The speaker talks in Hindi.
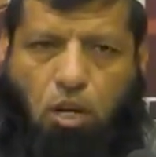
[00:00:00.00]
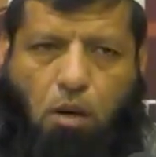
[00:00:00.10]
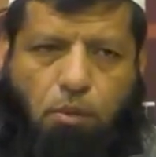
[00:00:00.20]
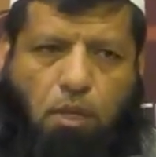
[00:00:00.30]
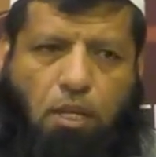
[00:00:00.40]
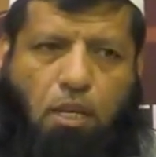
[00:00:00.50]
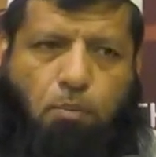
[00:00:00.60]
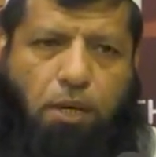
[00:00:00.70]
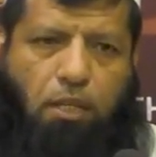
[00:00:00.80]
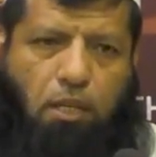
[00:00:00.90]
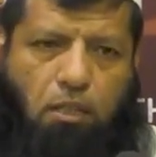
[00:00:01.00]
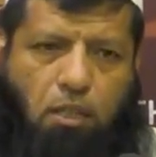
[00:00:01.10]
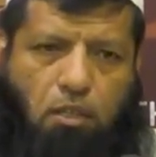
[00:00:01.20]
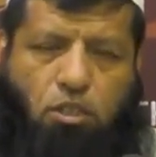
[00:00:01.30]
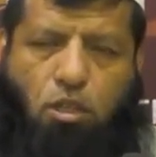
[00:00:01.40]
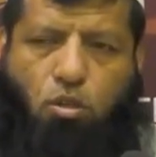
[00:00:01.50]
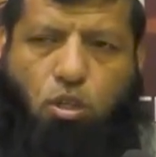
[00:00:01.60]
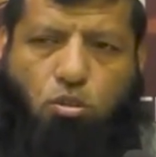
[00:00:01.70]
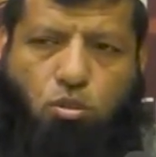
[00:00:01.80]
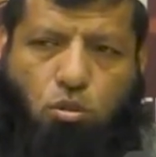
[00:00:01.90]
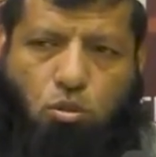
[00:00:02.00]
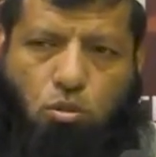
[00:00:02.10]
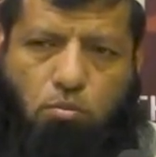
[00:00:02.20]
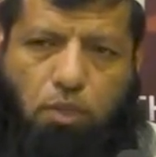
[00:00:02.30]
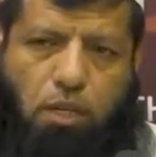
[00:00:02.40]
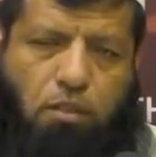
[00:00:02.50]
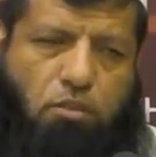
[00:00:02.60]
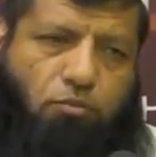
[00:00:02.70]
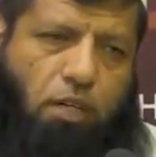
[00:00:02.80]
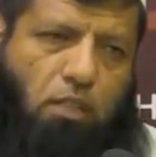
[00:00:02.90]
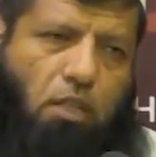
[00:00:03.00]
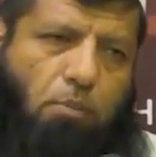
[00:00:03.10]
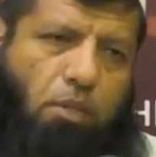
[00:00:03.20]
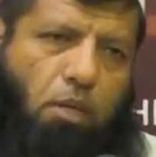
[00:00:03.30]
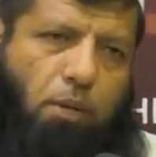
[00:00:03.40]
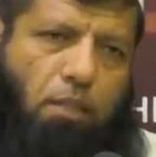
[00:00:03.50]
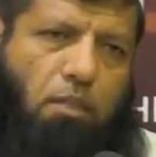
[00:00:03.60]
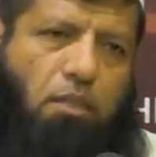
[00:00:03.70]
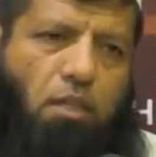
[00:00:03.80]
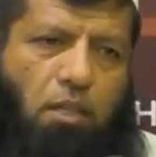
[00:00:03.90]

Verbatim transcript: और हमने नहीं पैदा किया जिन इंस को मगर फ़कत अपनी इबादत के